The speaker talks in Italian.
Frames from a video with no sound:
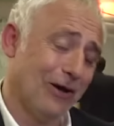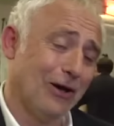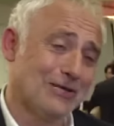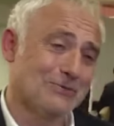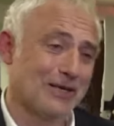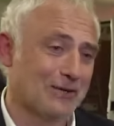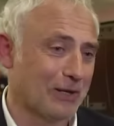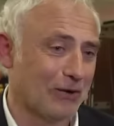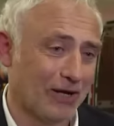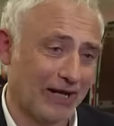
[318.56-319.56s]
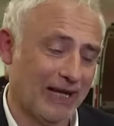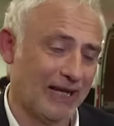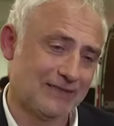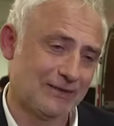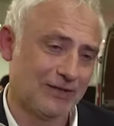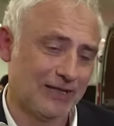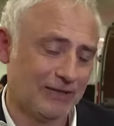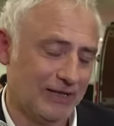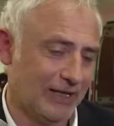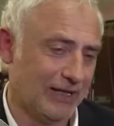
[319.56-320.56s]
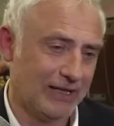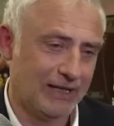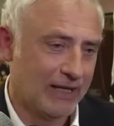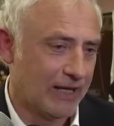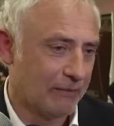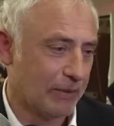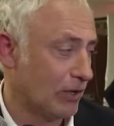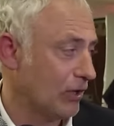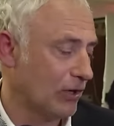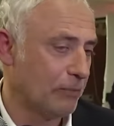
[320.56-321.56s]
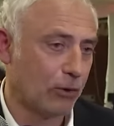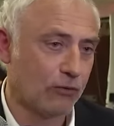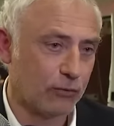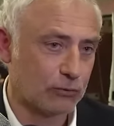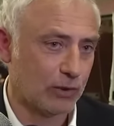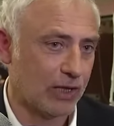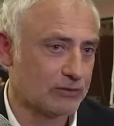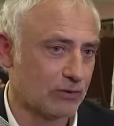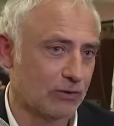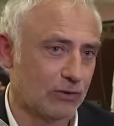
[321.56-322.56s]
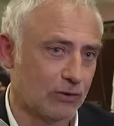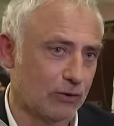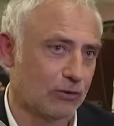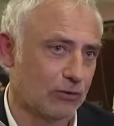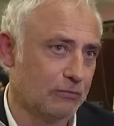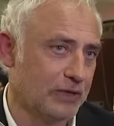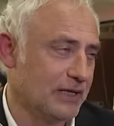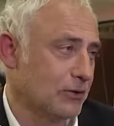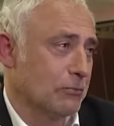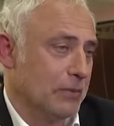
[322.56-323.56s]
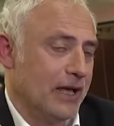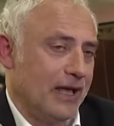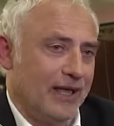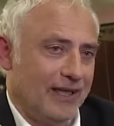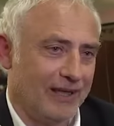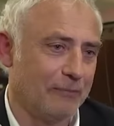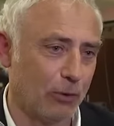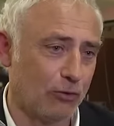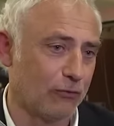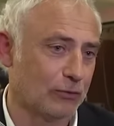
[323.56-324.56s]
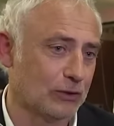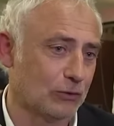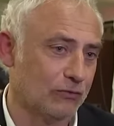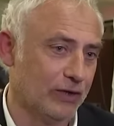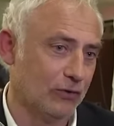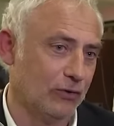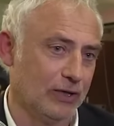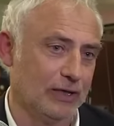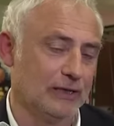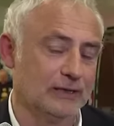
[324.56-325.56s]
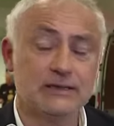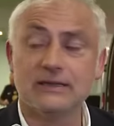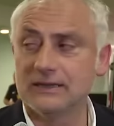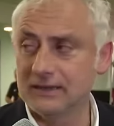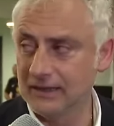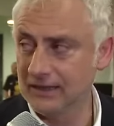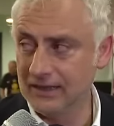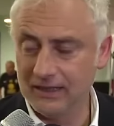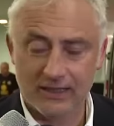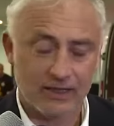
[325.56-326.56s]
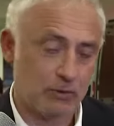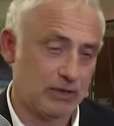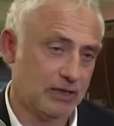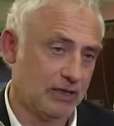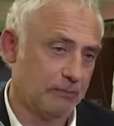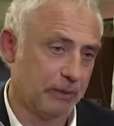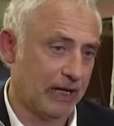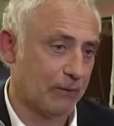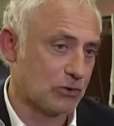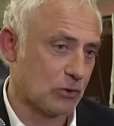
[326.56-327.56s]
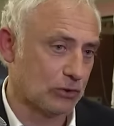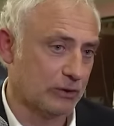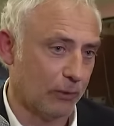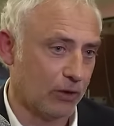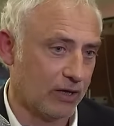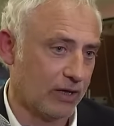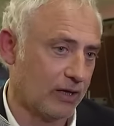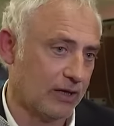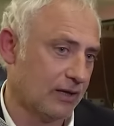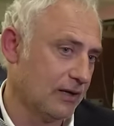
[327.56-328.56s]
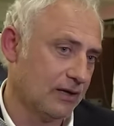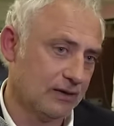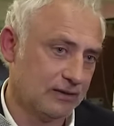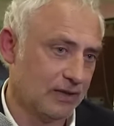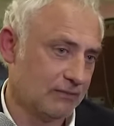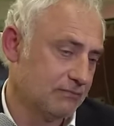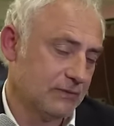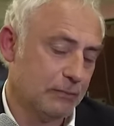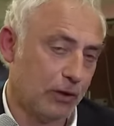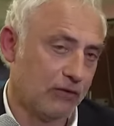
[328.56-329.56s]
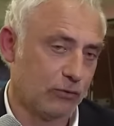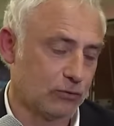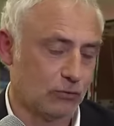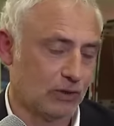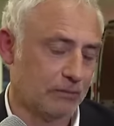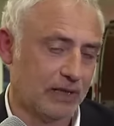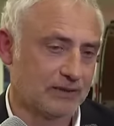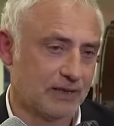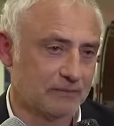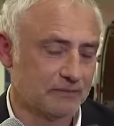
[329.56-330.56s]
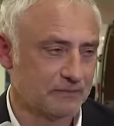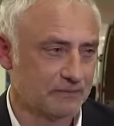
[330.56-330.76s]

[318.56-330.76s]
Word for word: ma no, Ispiato è un bravo ragazzo, credo che però è poco fortunato con me, con me è poco fortunato col Verona e quindi parliamo solo di poca, di, di poca fortuna e basta.